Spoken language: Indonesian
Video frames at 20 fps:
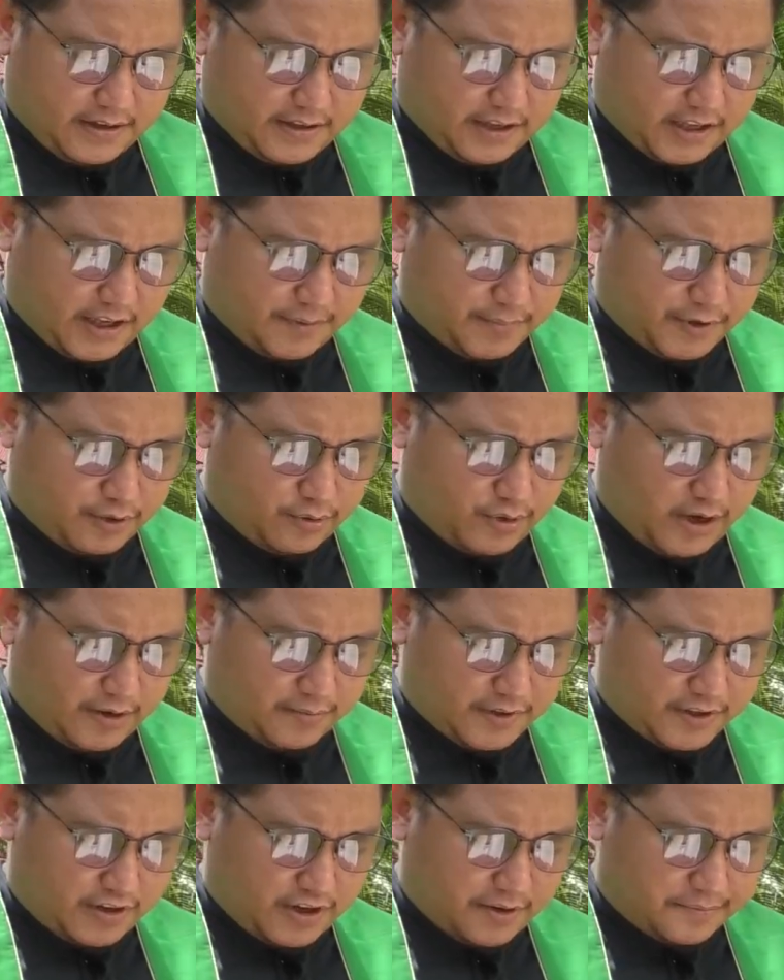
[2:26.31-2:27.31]
Tetapi
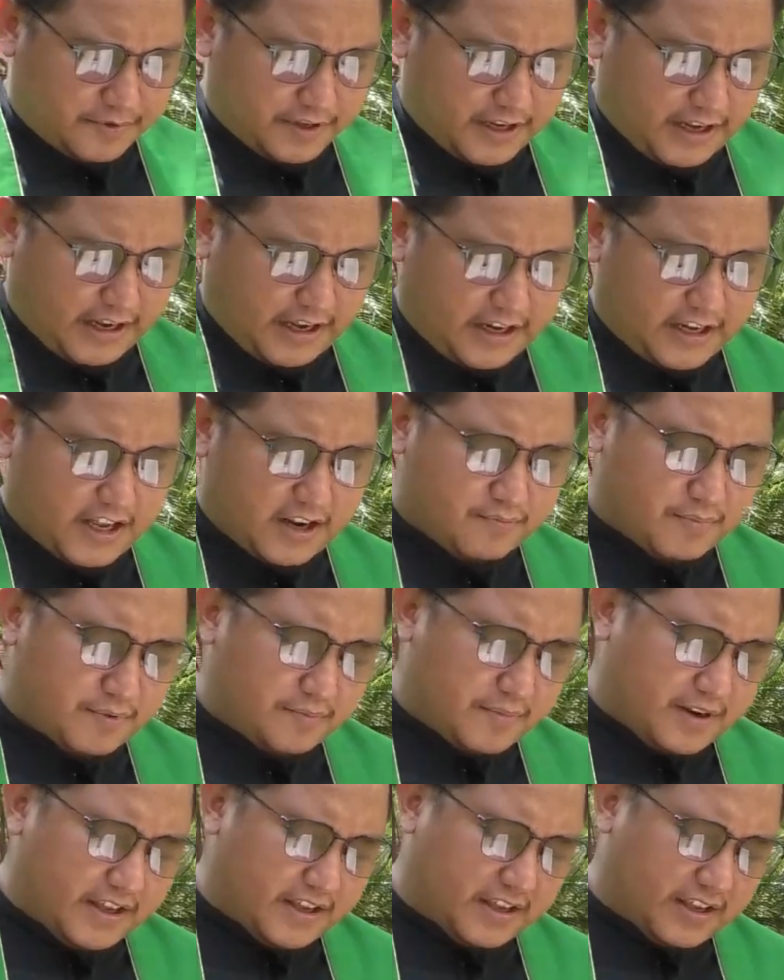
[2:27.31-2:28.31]
Tuhan menjawab, jika kalian
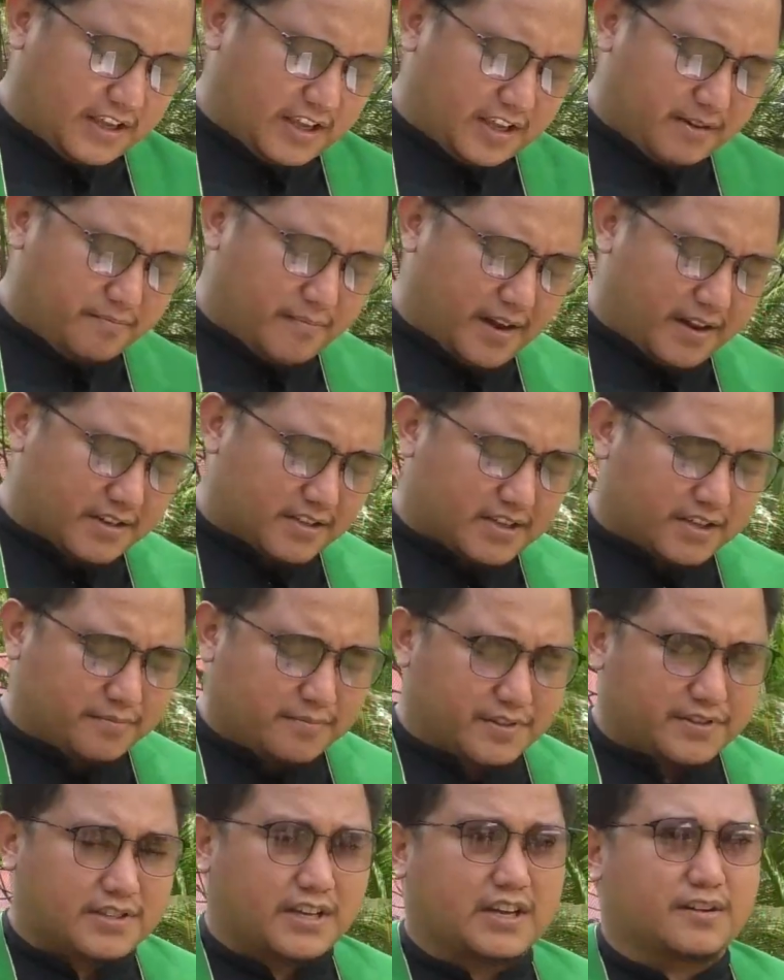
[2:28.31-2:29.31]
memiliki iman
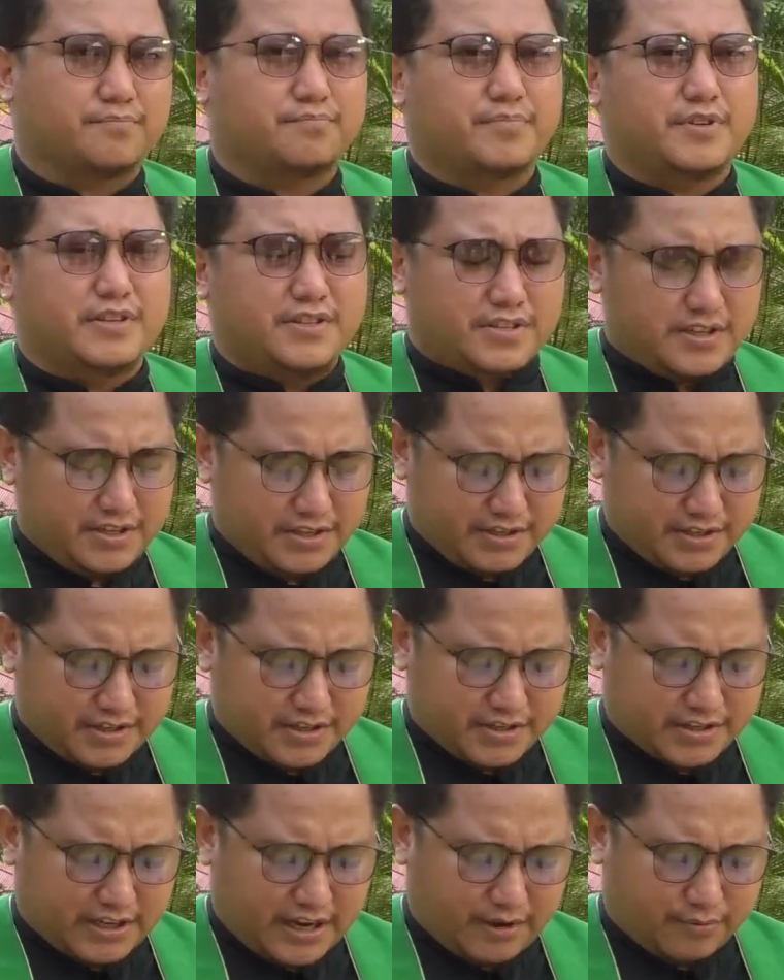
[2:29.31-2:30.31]
sebesar biji
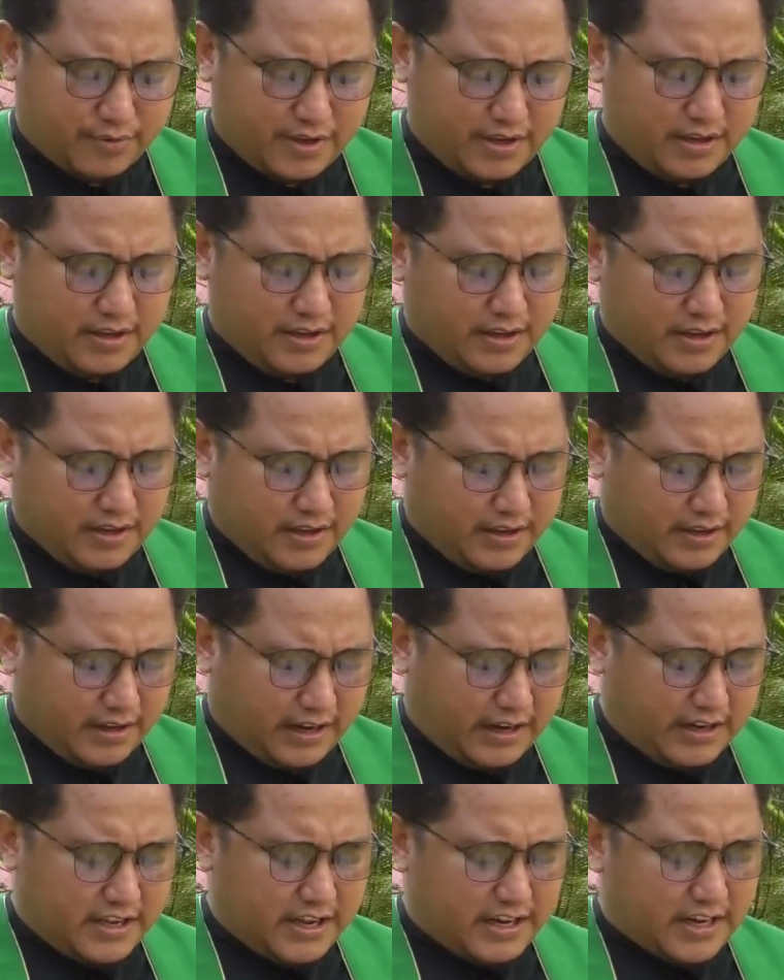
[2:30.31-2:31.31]
sesawi,
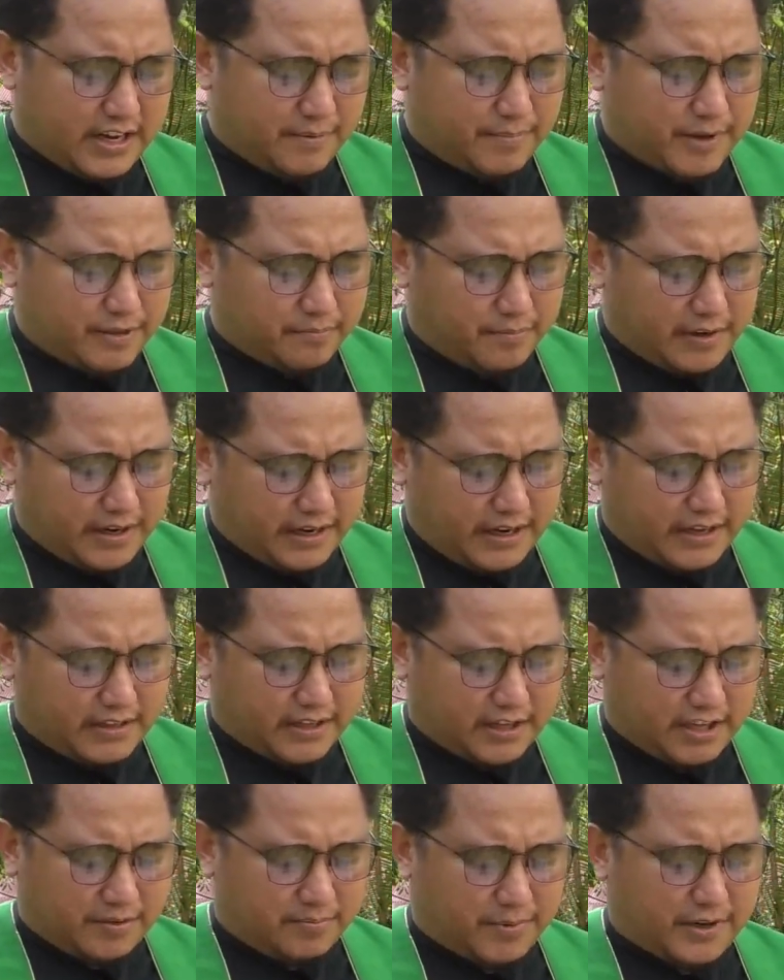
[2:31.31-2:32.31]
kalian dapat
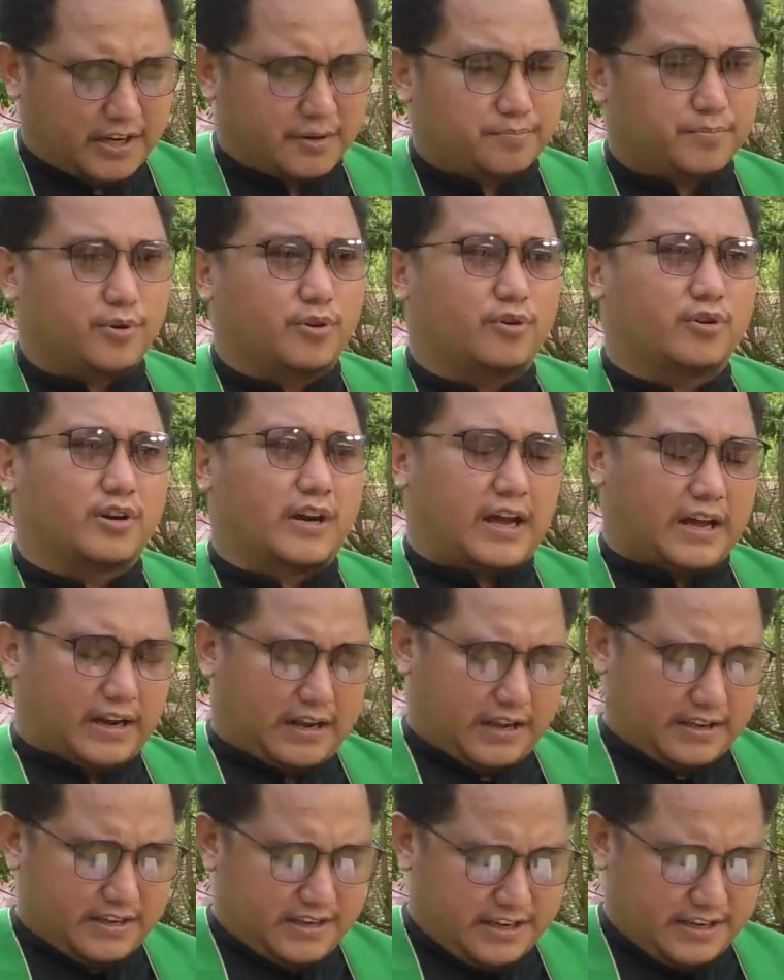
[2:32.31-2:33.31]
berkata kepada pohon
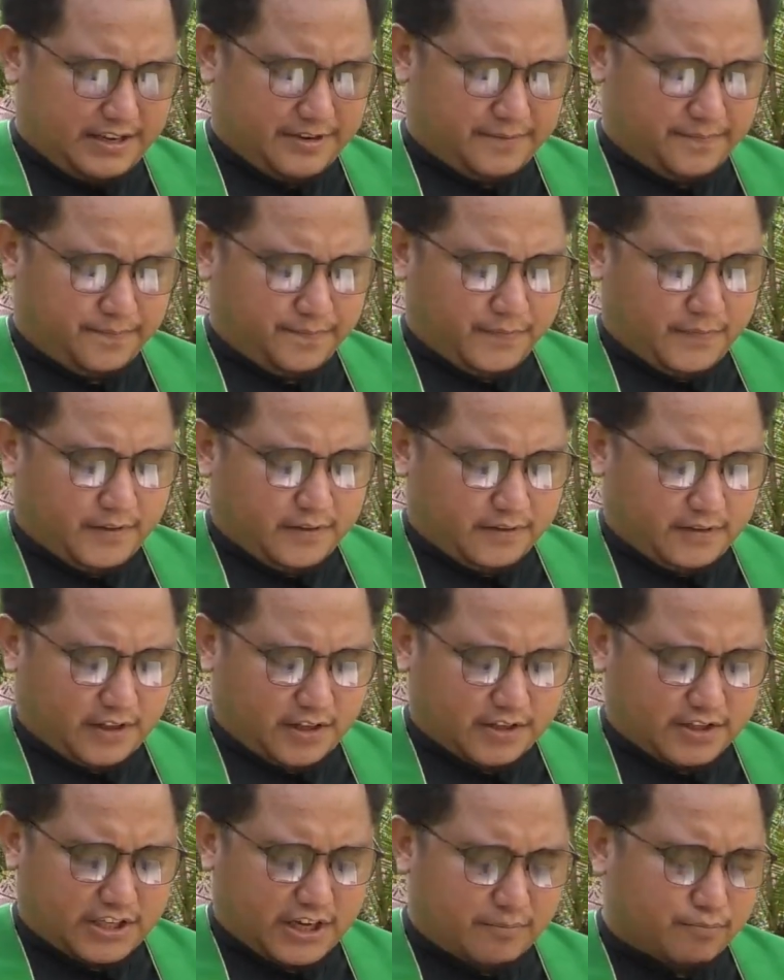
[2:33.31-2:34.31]
ara ini,
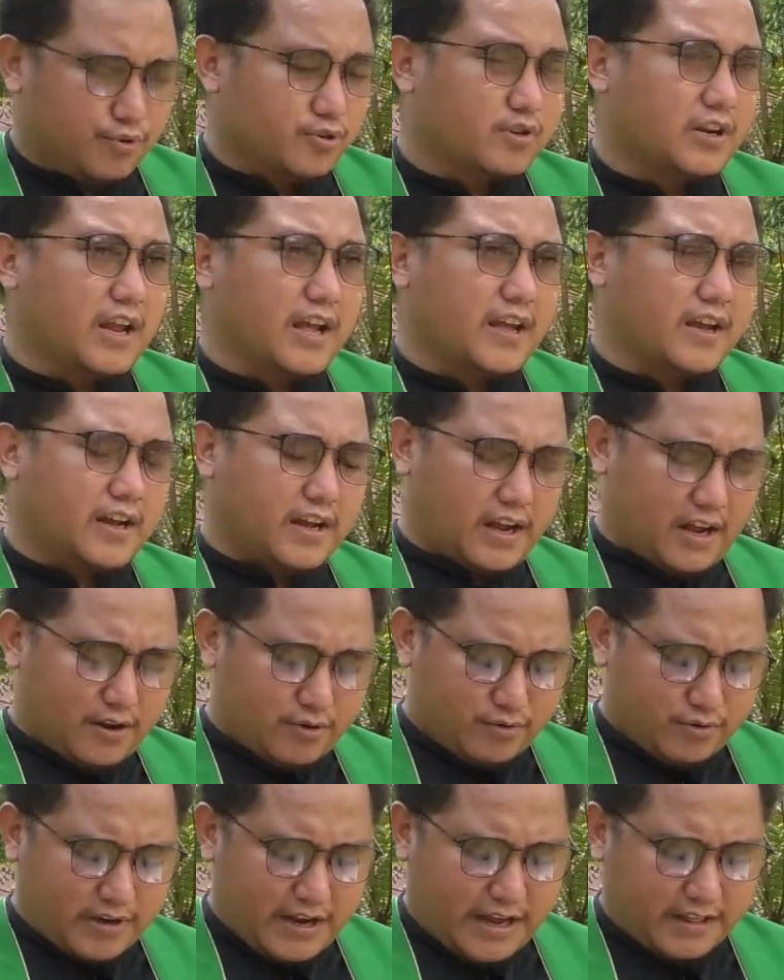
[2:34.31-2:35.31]
tercabutlah
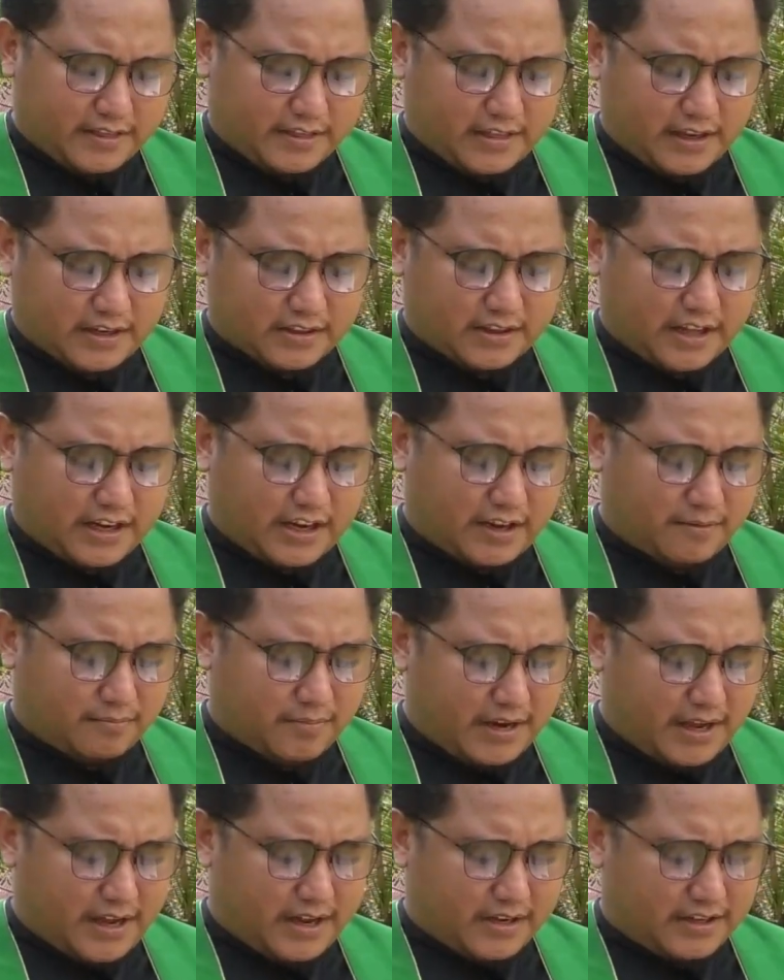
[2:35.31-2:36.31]
engkau dan
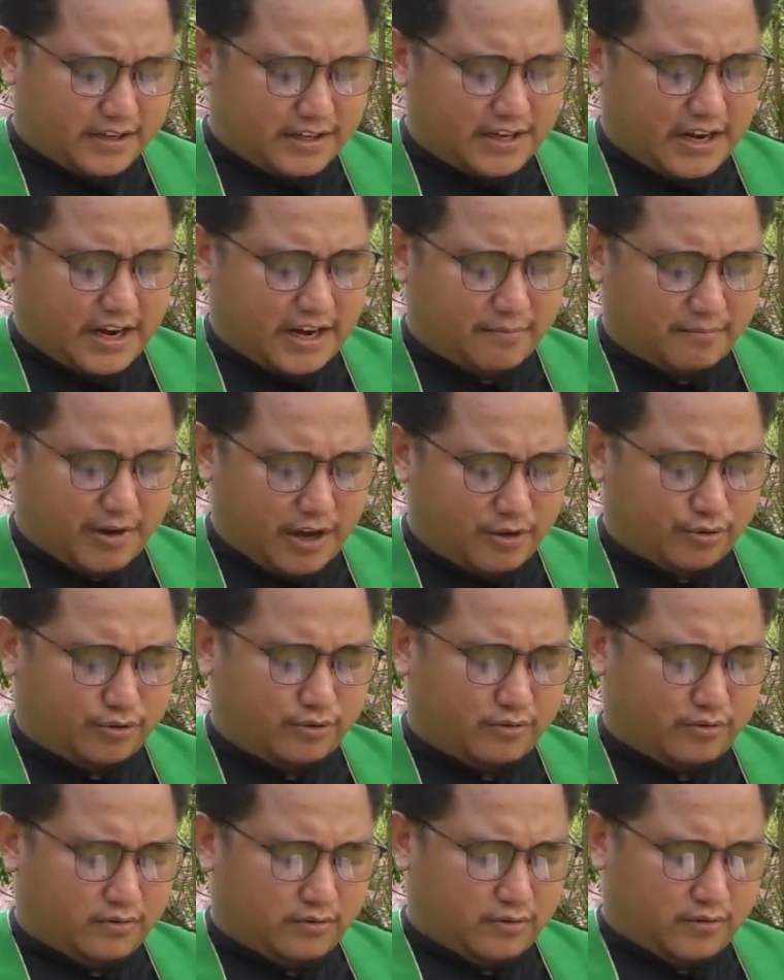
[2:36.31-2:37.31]
tertanamlah di dalam
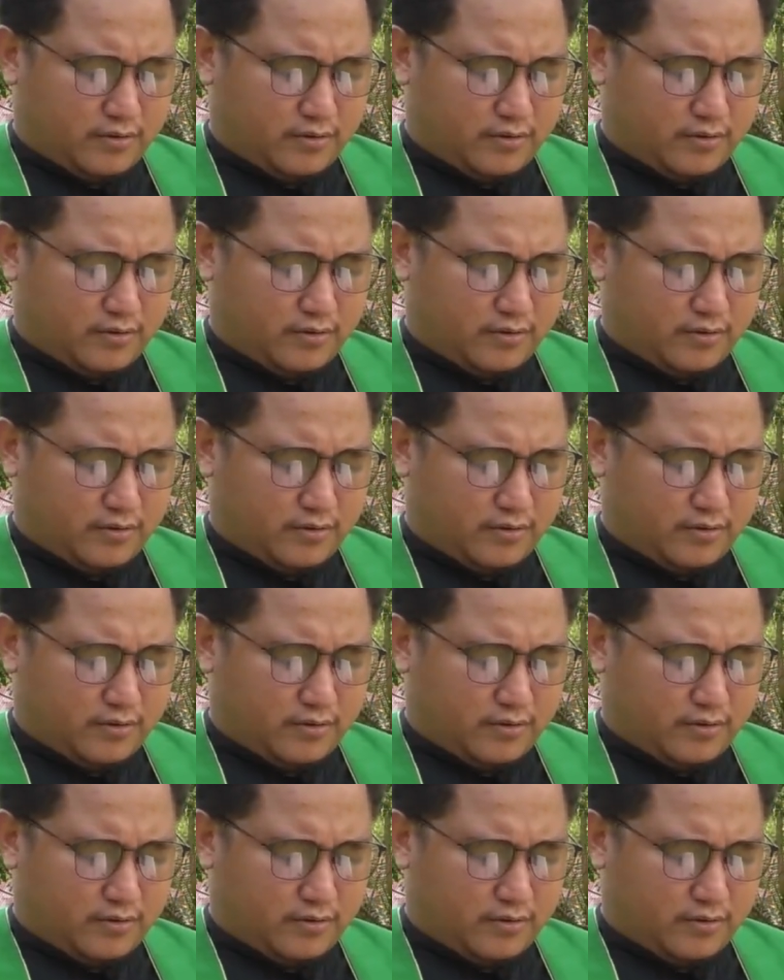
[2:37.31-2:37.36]
laut.